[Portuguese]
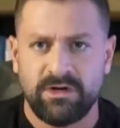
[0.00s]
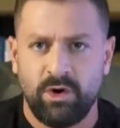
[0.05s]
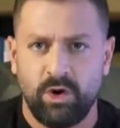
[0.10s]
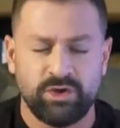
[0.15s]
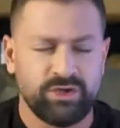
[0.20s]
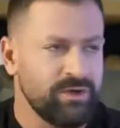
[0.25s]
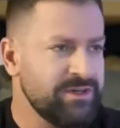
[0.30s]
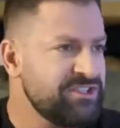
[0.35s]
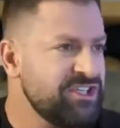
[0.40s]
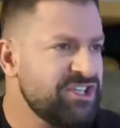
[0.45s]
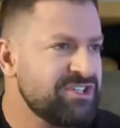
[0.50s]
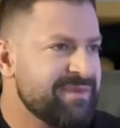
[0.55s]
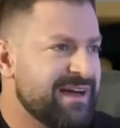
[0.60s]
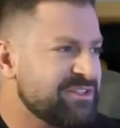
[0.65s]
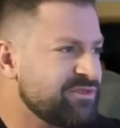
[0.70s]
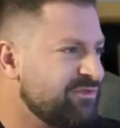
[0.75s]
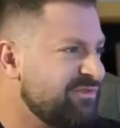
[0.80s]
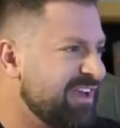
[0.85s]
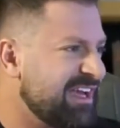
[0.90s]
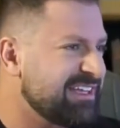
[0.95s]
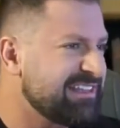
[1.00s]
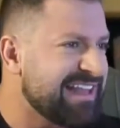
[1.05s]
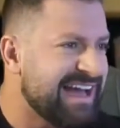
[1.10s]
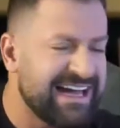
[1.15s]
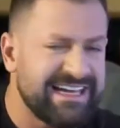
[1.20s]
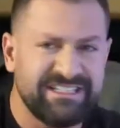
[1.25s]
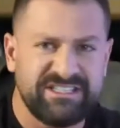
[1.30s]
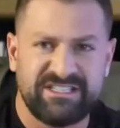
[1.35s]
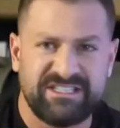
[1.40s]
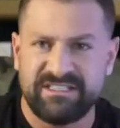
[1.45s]
onde não existe mais o
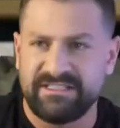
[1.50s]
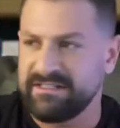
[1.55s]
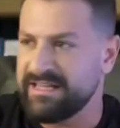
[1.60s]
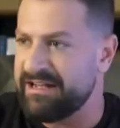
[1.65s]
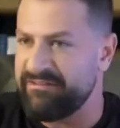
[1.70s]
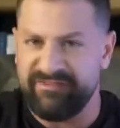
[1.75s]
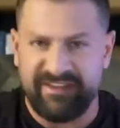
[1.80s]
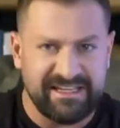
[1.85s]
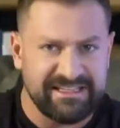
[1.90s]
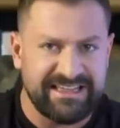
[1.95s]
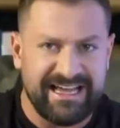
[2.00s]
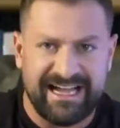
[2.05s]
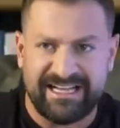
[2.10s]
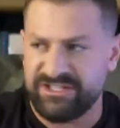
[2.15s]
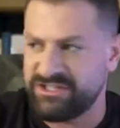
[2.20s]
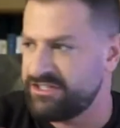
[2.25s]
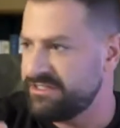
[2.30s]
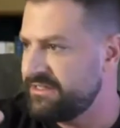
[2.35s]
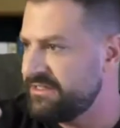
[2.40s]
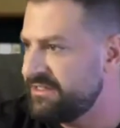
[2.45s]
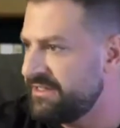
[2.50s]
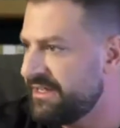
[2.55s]
verdade, a verdade